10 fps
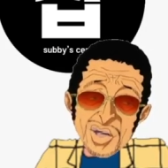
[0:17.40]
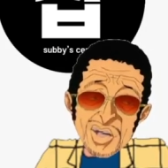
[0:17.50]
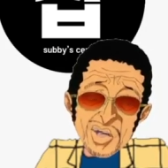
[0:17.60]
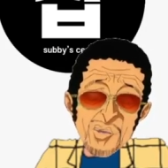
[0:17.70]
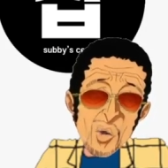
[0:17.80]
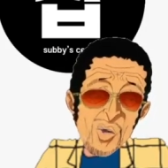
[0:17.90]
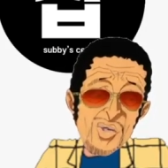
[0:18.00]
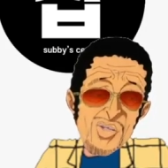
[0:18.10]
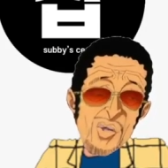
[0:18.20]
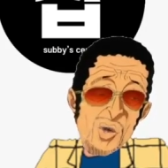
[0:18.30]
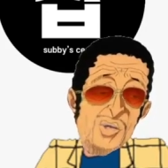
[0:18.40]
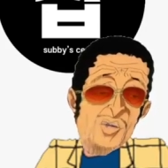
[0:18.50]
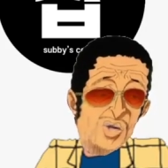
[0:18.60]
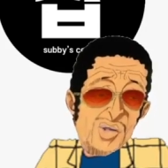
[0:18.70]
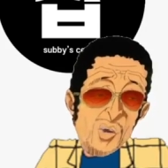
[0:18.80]
그 포인트 제도가
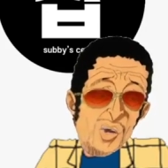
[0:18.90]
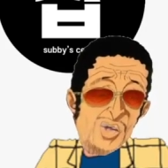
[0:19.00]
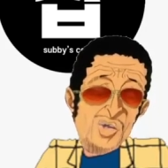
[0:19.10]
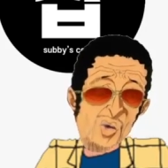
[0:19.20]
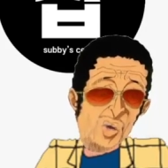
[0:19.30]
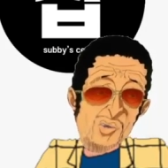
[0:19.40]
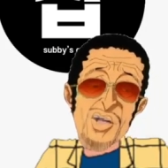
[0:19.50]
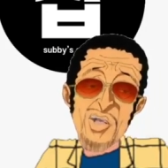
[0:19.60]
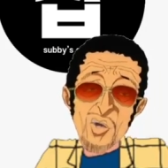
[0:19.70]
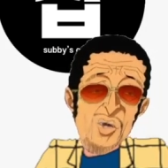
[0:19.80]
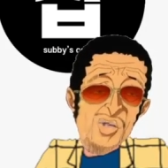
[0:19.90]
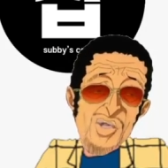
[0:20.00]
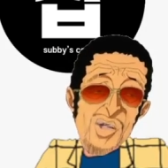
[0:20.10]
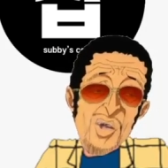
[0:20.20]
운영되고 있는 투입이라는 곳인데요